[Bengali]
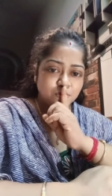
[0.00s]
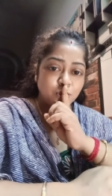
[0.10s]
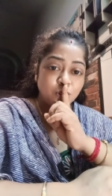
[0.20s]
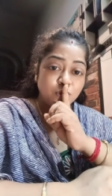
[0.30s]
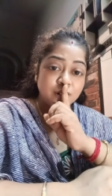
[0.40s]

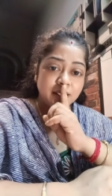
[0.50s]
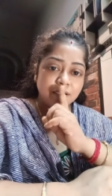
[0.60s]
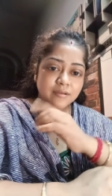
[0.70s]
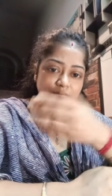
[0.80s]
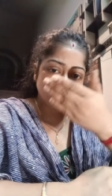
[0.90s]
বলবো না
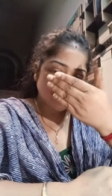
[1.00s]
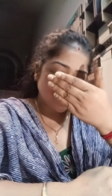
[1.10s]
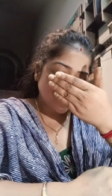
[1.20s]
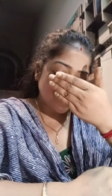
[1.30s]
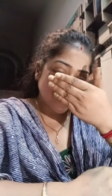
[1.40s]

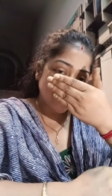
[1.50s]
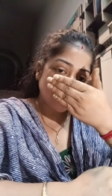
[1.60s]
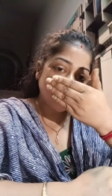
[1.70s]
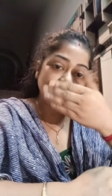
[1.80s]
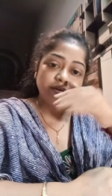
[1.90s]

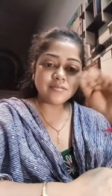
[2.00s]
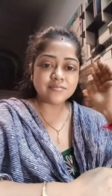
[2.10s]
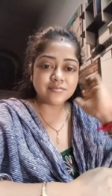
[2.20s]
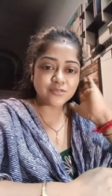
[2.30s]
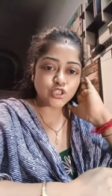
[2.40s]
দেখবো না
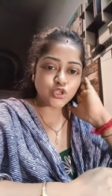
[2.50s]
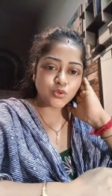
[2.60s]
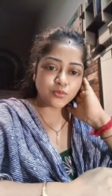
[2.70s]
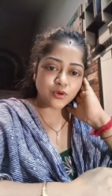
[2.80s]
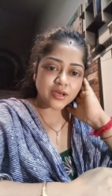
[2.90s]

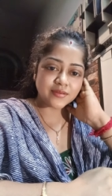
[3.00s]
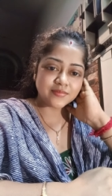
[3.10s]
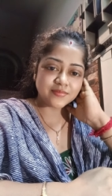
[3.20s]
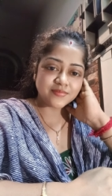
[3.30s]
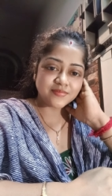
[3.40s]
শুনবো না
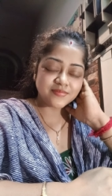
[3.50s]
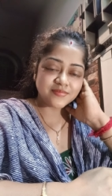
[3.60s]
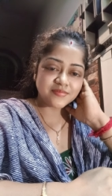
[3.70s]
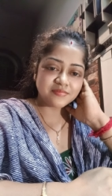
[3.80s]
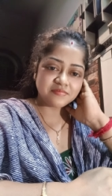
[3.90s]

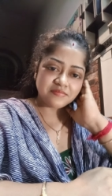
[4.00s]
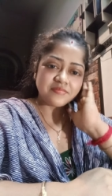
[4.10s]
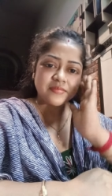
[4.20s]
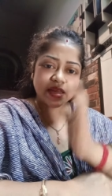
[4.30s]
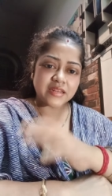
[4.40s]

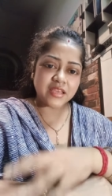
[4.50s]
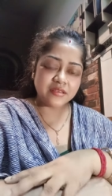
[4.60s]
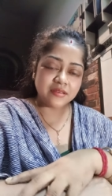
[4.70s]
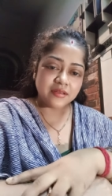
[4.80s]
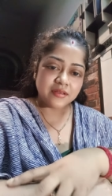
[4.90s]
এটাই
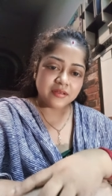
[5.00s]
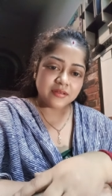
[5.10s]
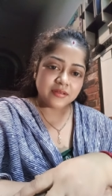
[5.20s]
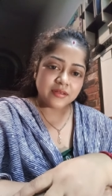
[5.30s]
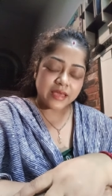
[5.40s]

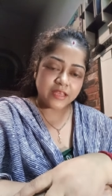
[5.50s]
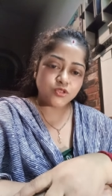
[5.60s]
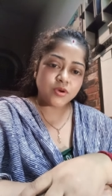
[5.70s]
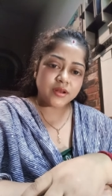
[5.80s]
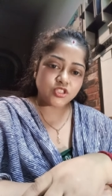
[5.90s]
এই
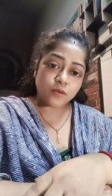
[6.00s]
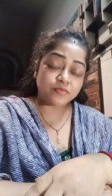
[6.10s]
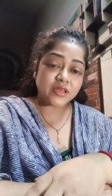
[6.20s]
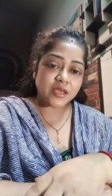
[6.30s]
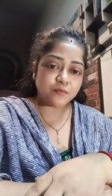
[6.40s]
যুগের
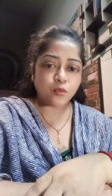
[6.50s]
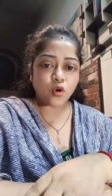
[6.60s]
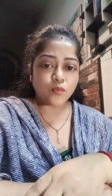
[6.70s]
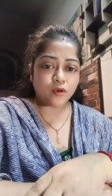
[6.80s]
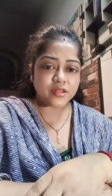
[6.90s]
সবথেকে
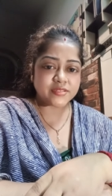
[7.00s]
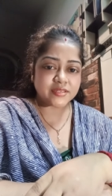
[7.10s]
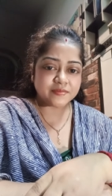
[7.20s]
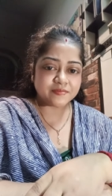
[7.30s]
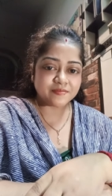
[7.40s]
বড়
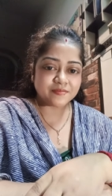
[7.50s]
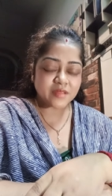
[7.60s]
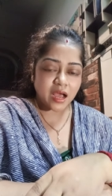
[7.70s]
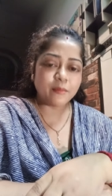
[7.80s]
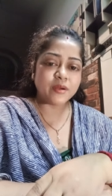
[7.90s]
পলিসি
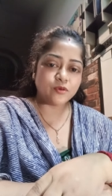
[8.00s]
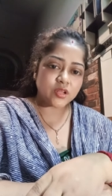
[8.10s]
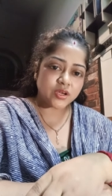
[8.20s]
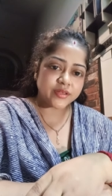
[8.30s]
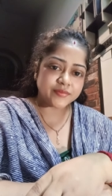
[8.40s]
আমার
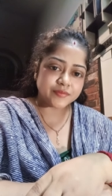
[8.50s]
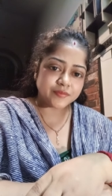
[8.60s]
মনে হয়